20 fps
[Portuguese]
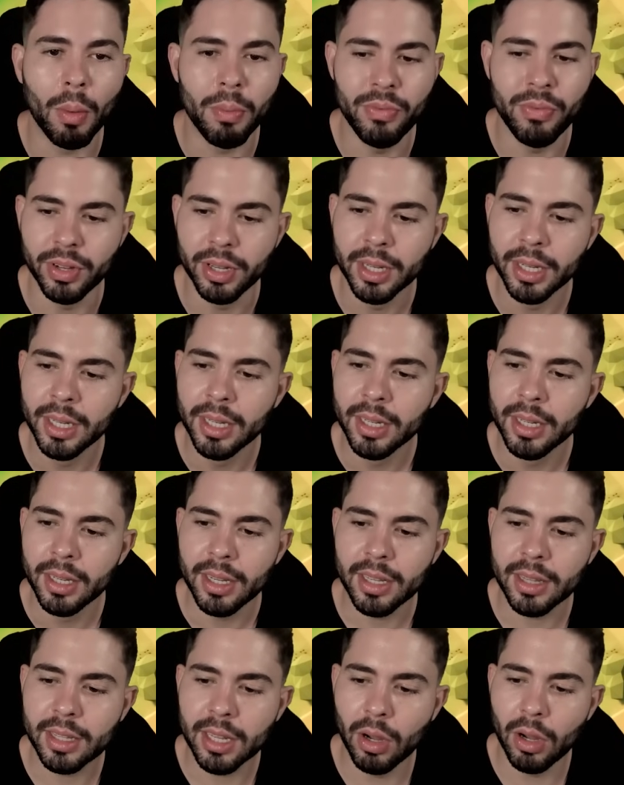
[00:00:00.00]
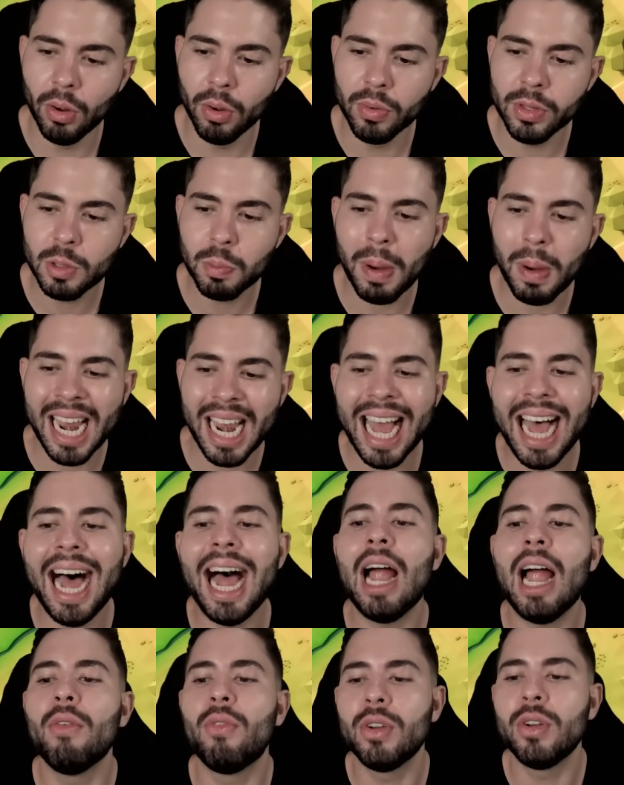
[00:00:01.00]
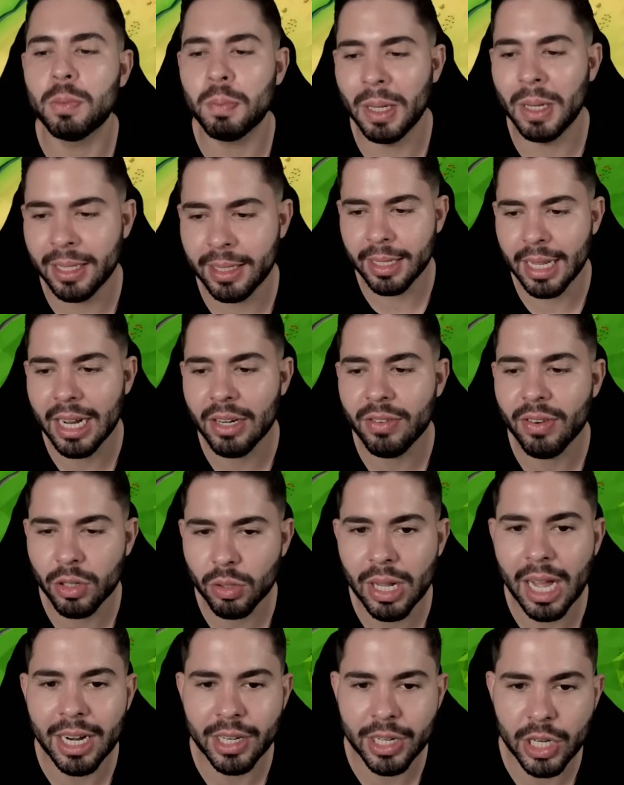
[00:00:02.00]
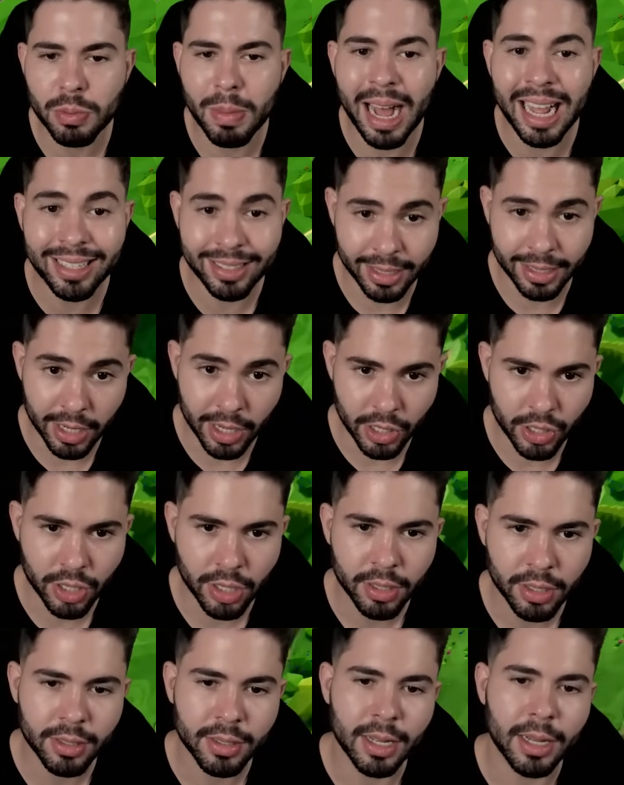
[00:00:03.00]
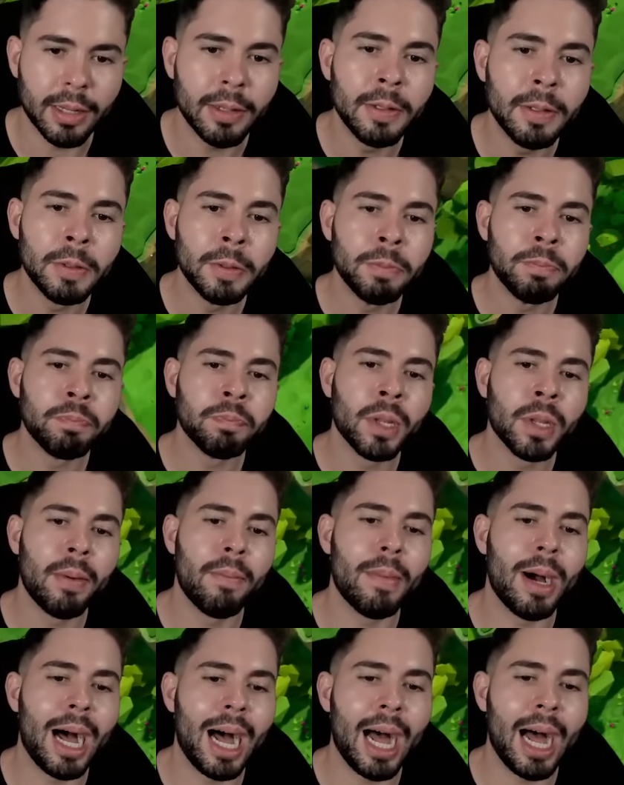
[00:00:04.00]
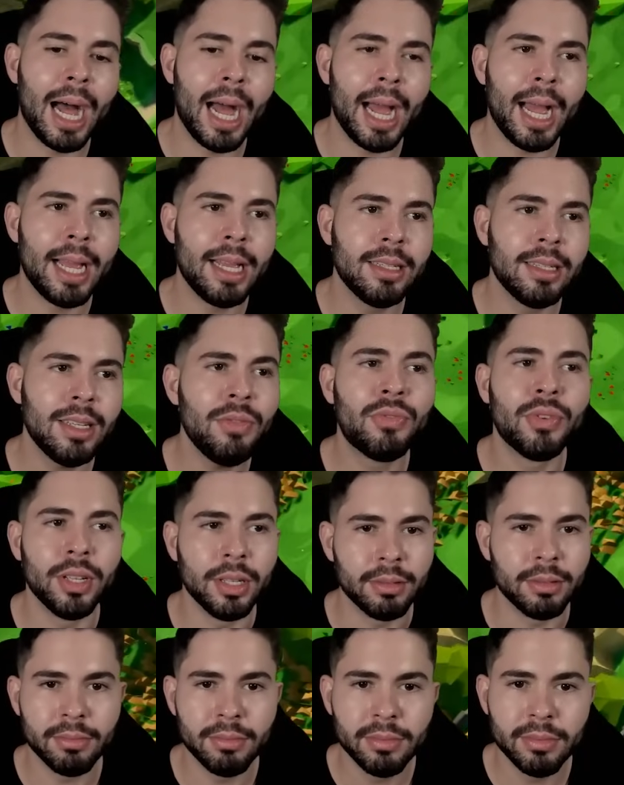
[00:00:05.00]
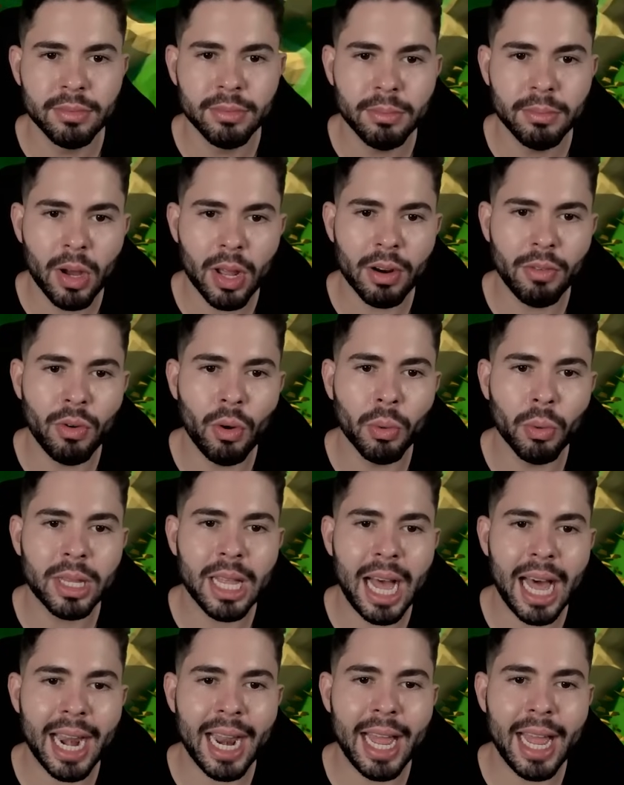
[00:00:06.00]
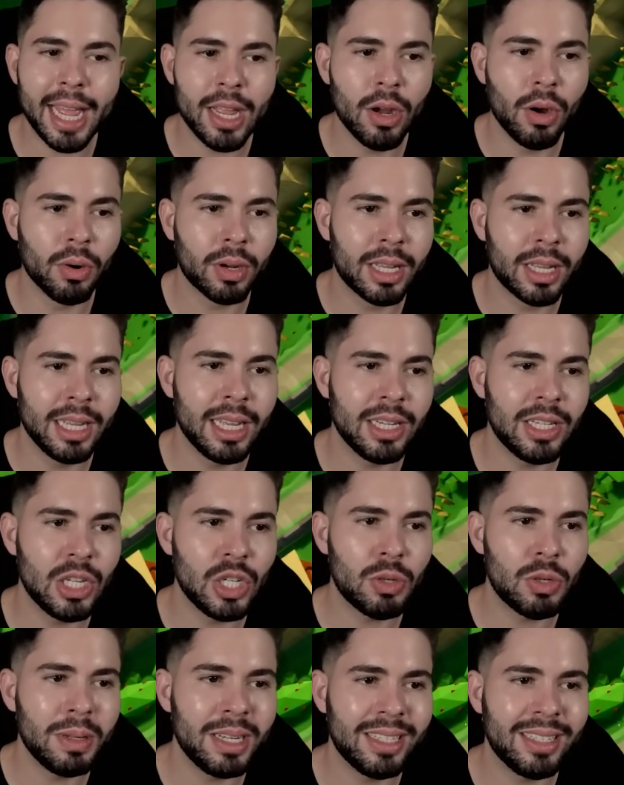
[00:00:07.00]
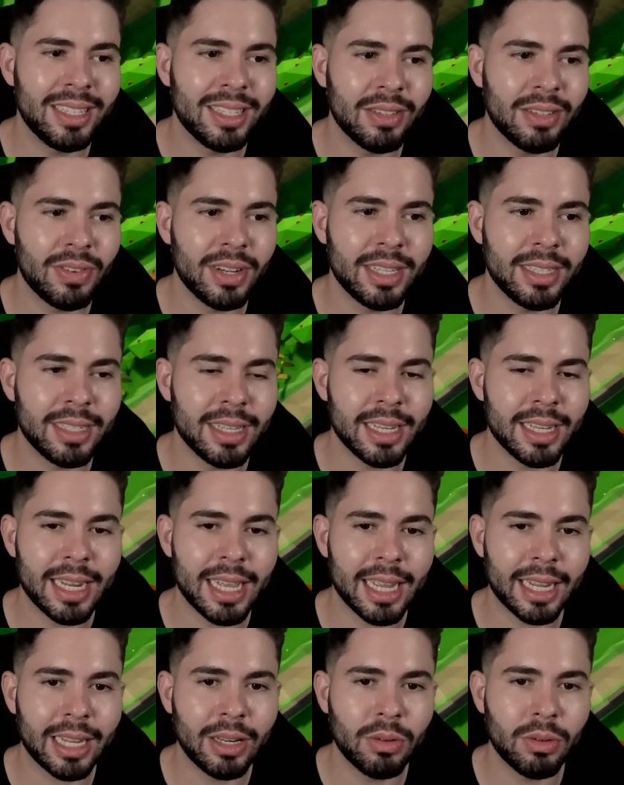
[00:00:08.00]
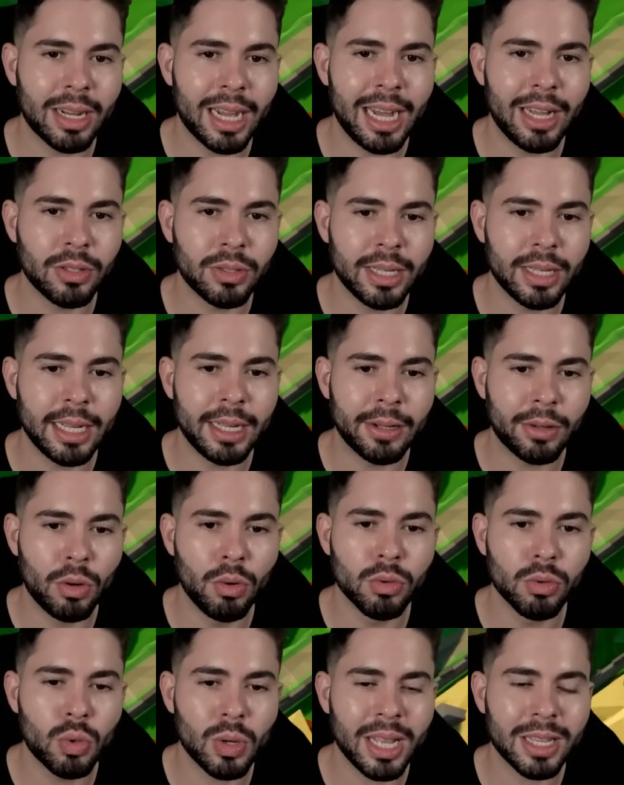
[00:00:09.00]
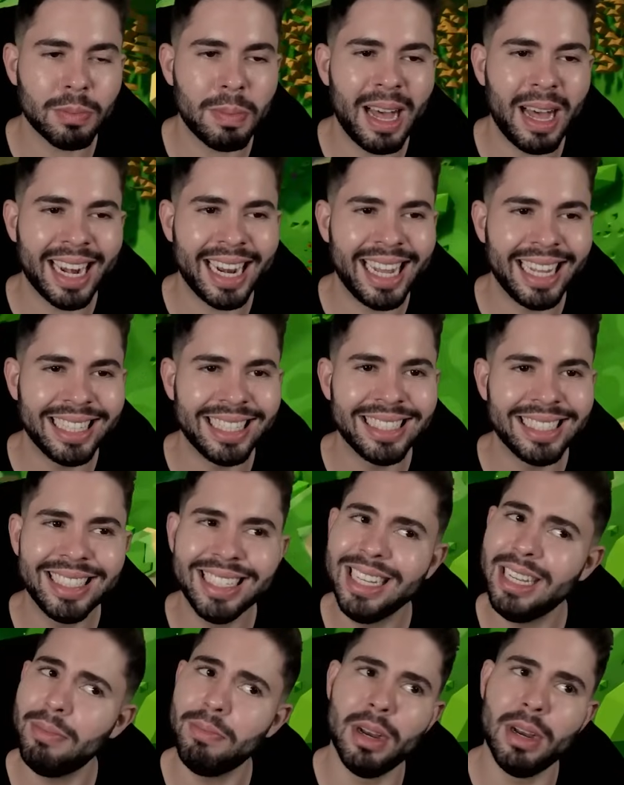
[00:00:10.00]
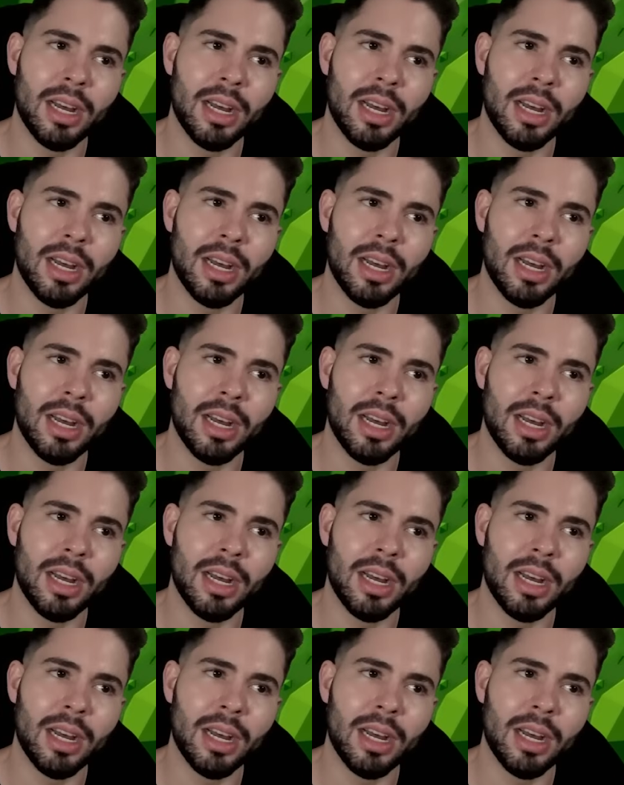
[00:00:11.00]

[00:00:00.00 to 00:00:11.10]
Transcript: óbvia. Então, espalhar árvores cidade vai ajudar a gente bastante, tá? Mas, enfim, bora voltar aí ao que a gente precisa fazer, né? Que no caso é construir as paradas. E,